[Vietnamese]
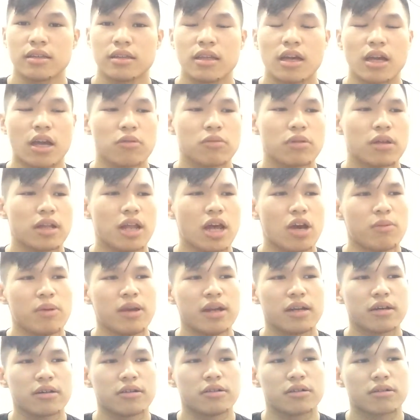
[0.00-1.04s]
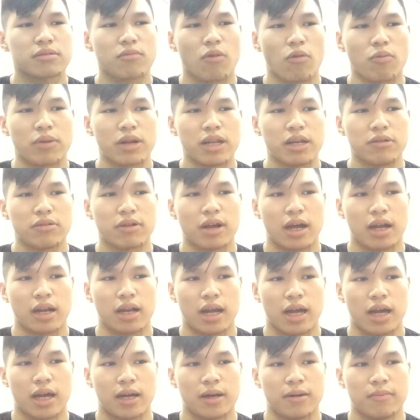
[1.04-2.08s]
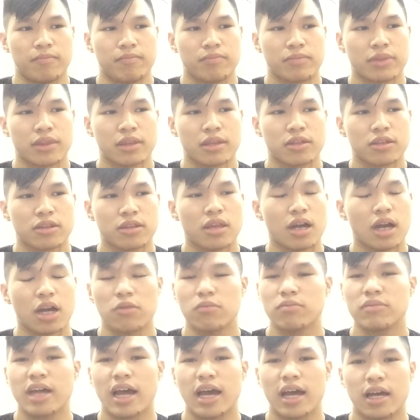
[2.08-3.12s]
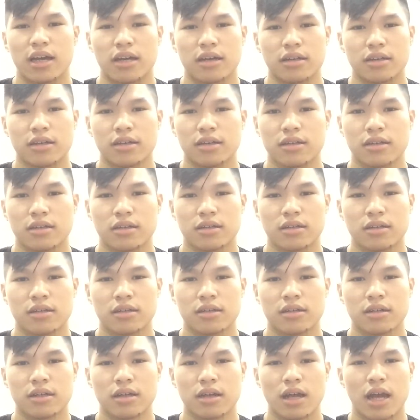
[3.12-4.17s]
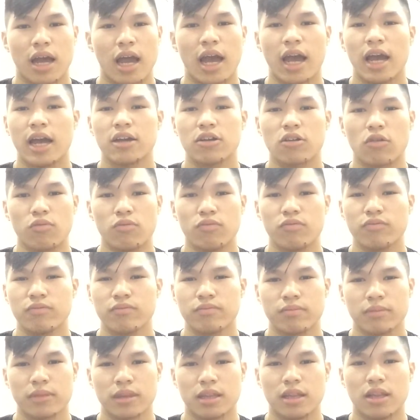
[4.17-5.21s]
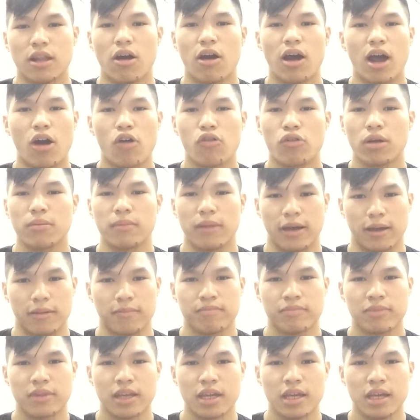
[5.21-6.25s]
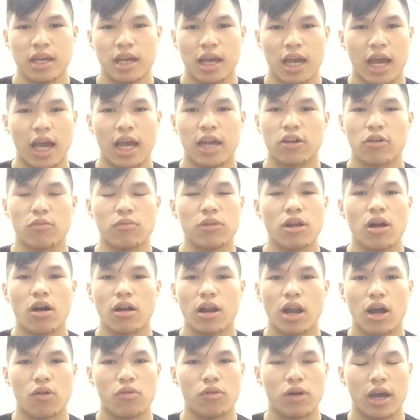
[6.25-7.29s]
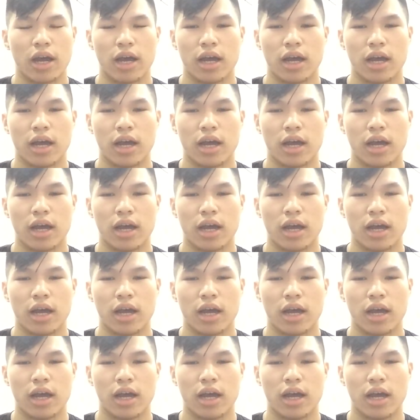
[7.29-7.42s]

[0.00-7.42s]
tất cả chúng ta đều biết được một điều rằng là tất cả chúng ta ai cũng lo âu các bạn, ai cũng lo âu,